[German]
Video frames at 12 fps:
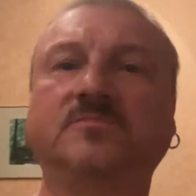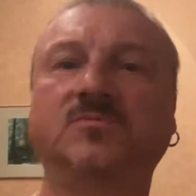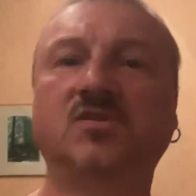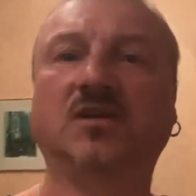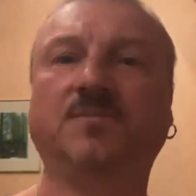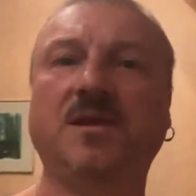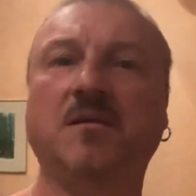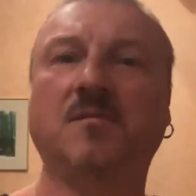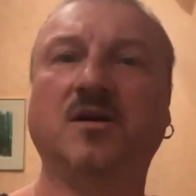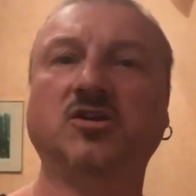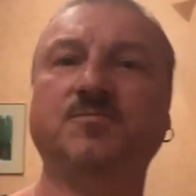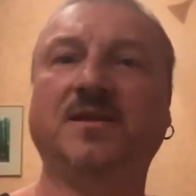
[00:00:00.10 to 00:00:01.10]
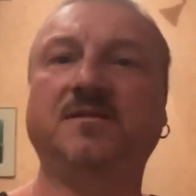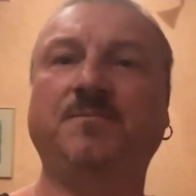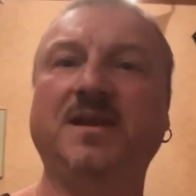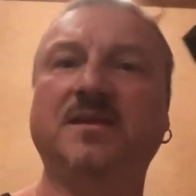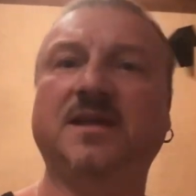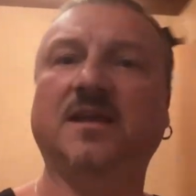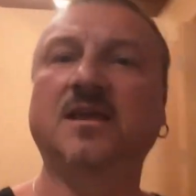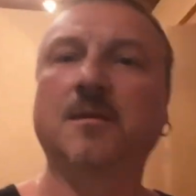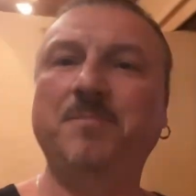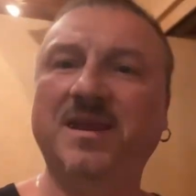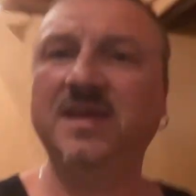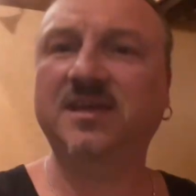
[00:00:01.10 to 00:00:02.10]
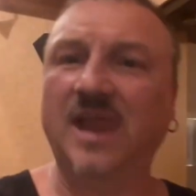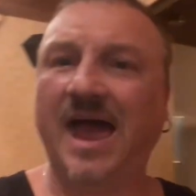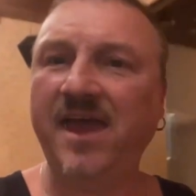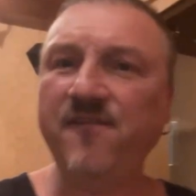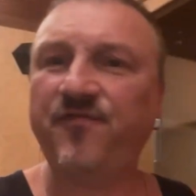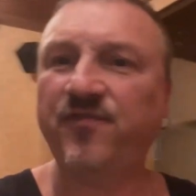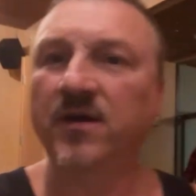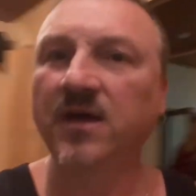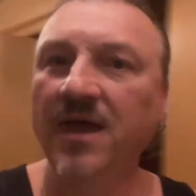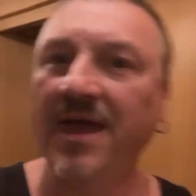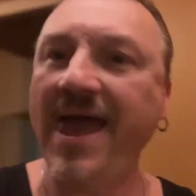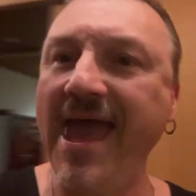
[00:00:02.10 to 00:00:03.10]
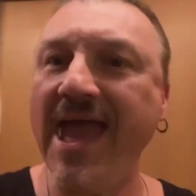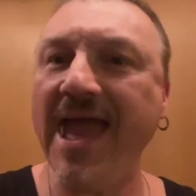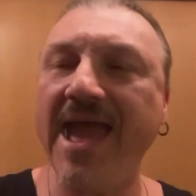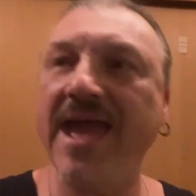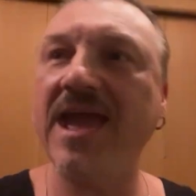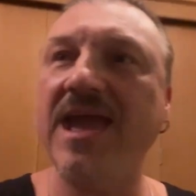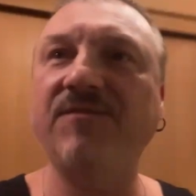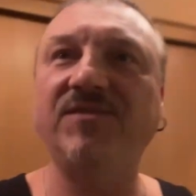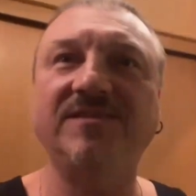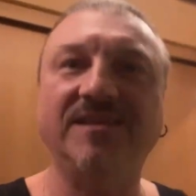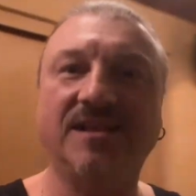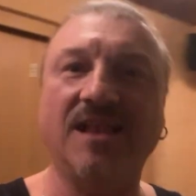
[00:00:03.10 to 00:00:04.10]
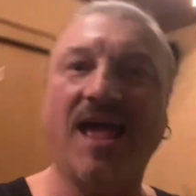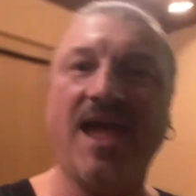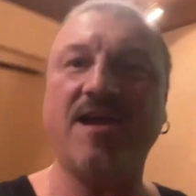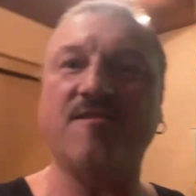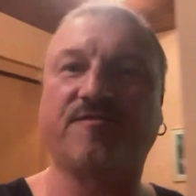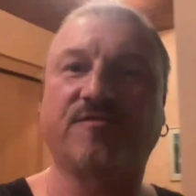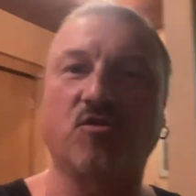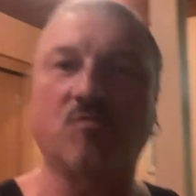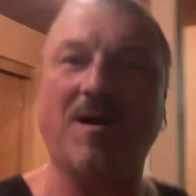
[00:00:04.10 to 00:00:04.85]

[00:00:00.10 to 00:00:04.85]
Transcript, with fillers: So, jetzt bin ich auch mal gespannt. Bin ich denn jetzt, bin ich live? Hey, wir sind live. Guck